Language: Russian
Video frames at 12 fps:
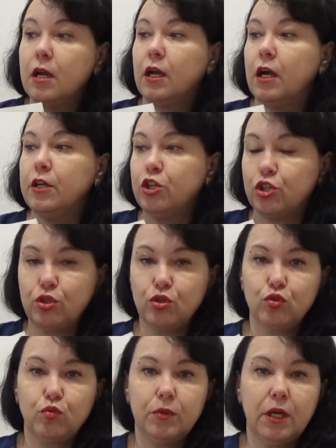Конечно
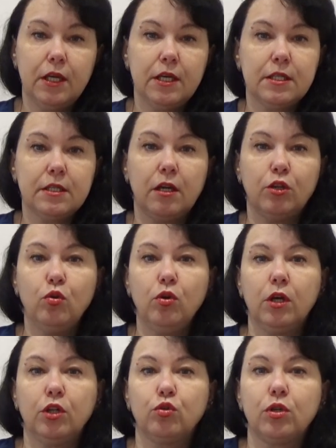же, у меня есть станок,
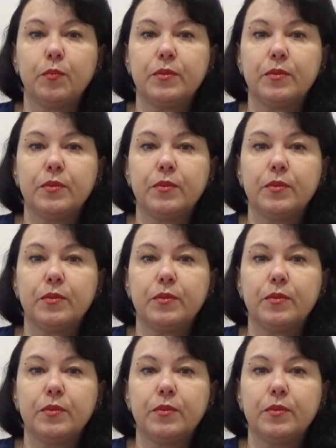который